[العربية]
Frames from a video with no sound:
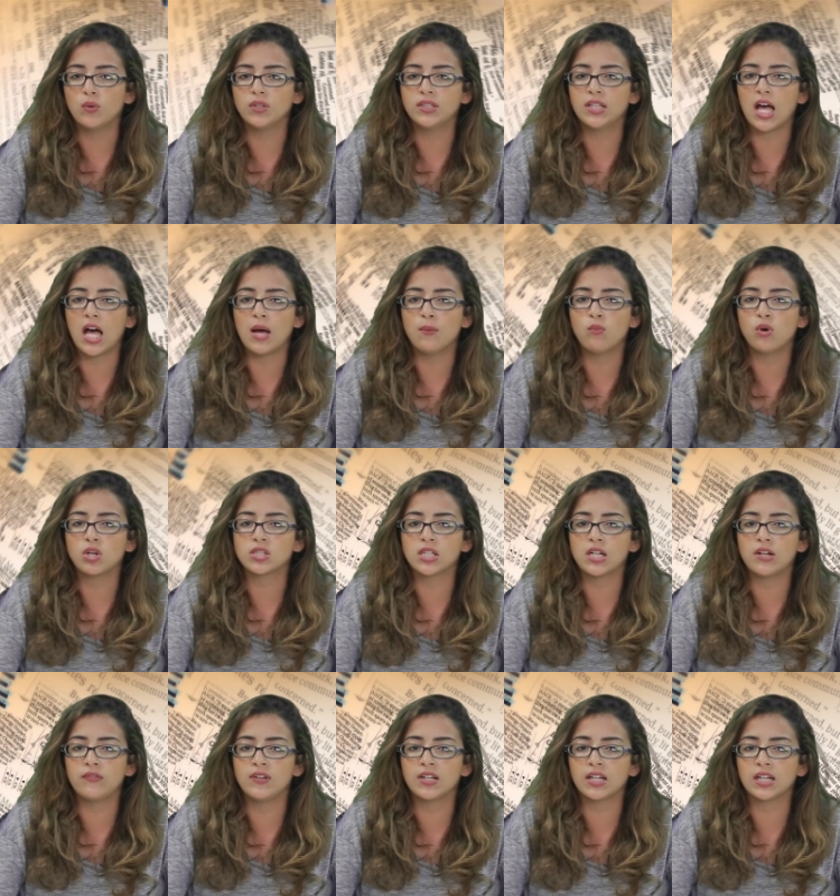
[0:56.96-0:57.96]
ودعا
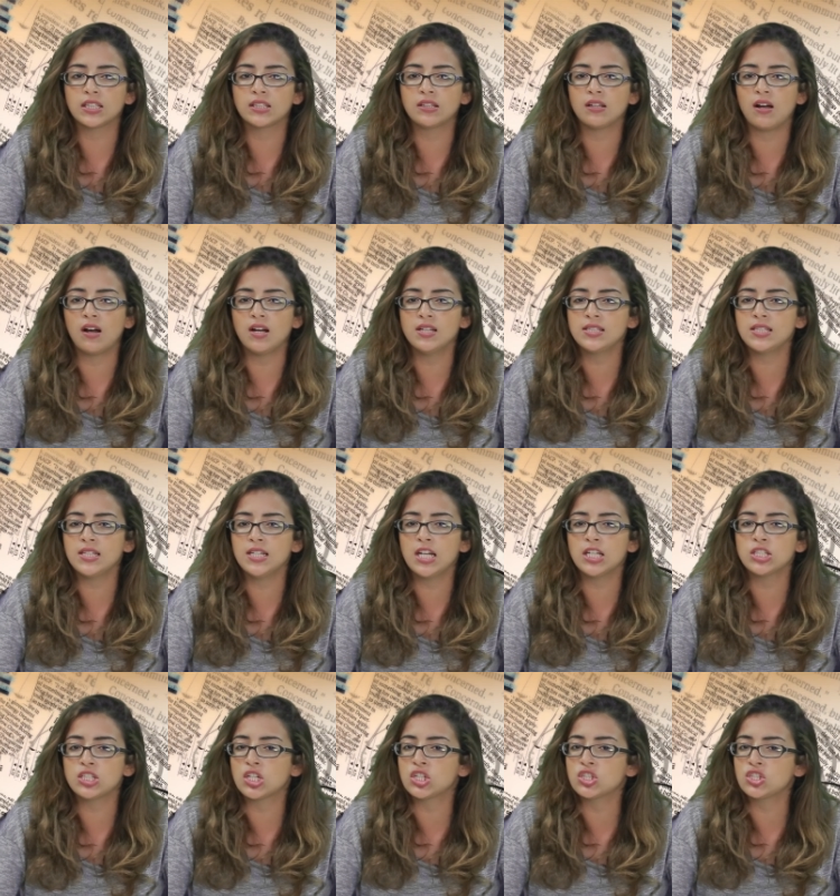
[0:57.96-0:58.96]
مختلف القطاعات
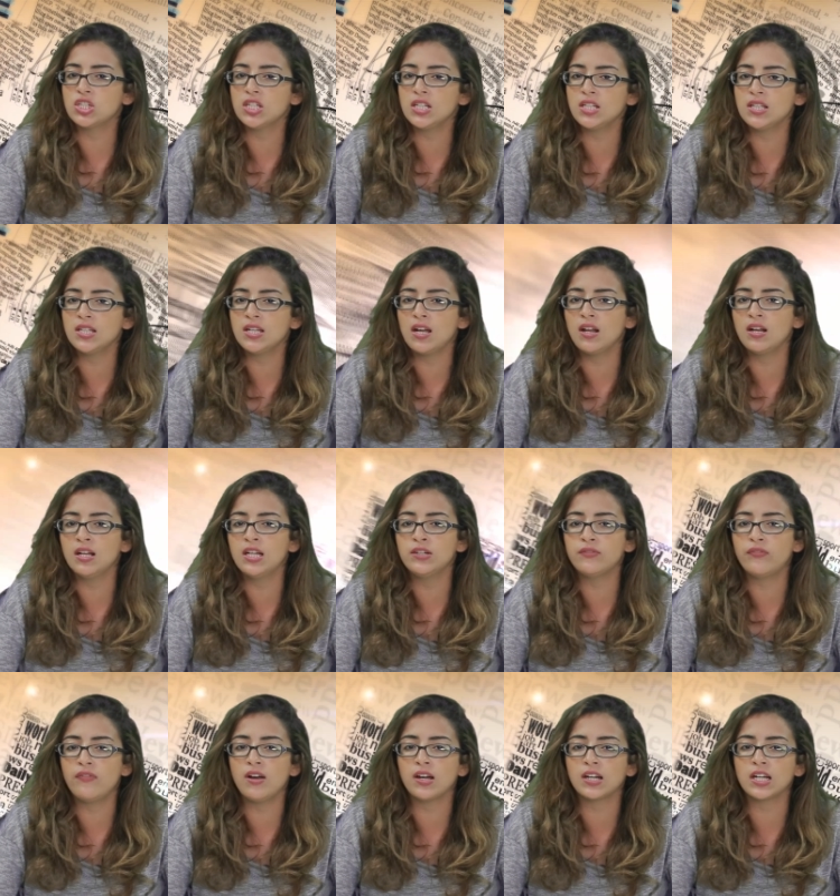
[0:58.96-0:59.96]
إلى ترشيد
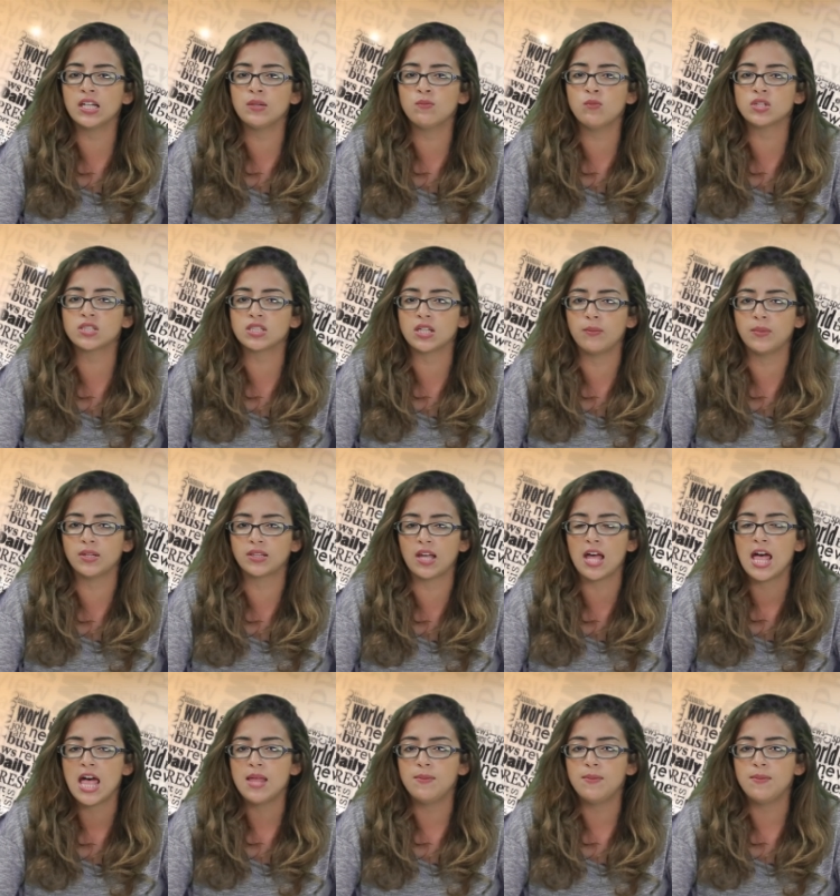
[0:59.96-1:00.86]
الإنفاق المرتبط